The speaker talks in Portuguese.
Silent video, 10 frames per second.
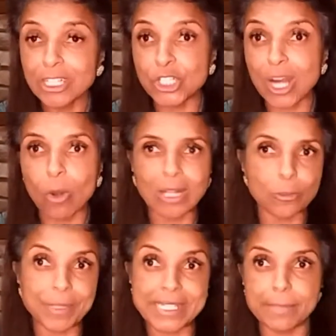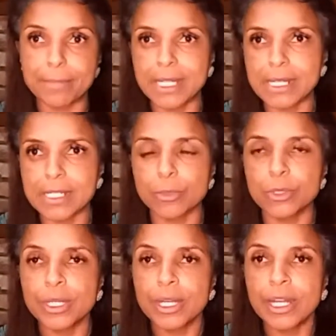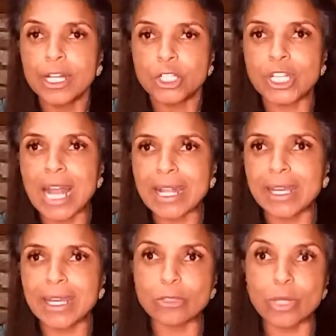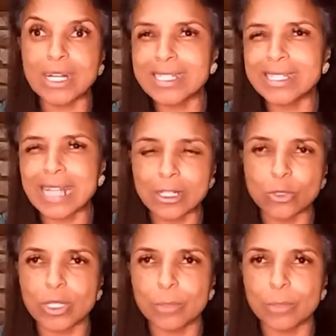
tirar o lado pessimismo, tirar aquele lado ranzento,